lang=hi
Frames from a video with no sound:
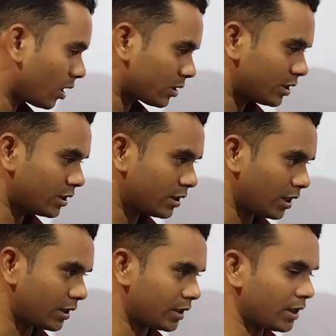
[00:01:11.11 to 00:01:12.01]
अच्छे से
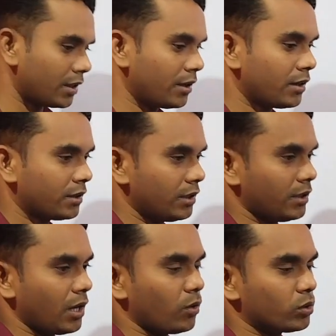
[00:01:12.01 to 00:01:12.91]
जानते हैं कि
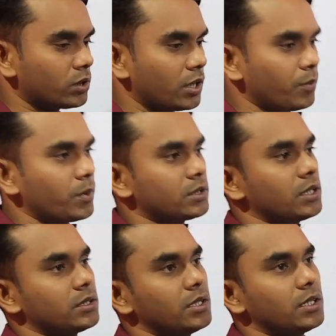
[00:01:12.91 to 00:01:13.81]
क्या होता है
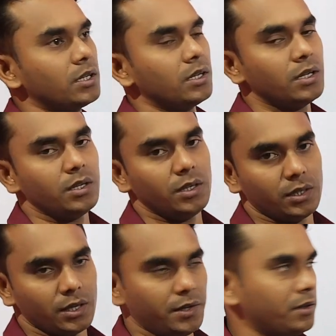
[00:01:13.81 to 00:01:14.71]
प्रशासनिक
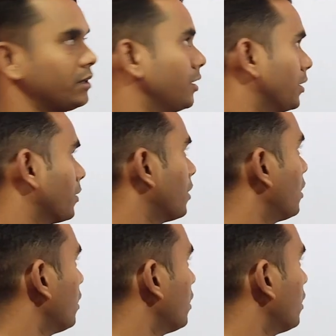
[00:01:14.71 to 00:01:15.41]
इकाई ठीक